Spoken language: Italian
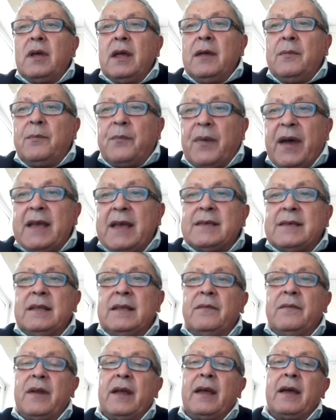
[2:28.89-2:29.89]
il paese di
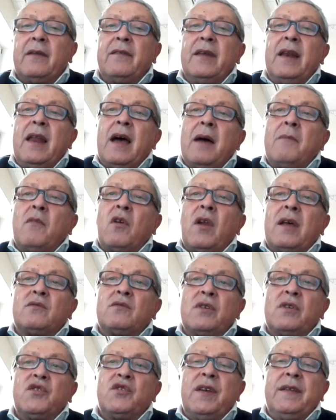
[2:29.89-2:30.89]
Francavilla, amo la sua
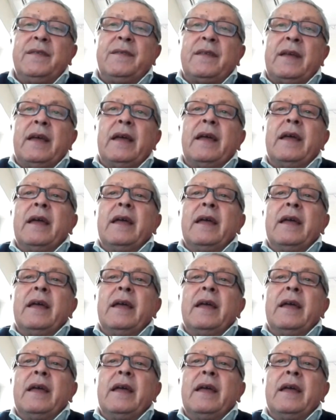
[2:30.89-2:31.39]
gente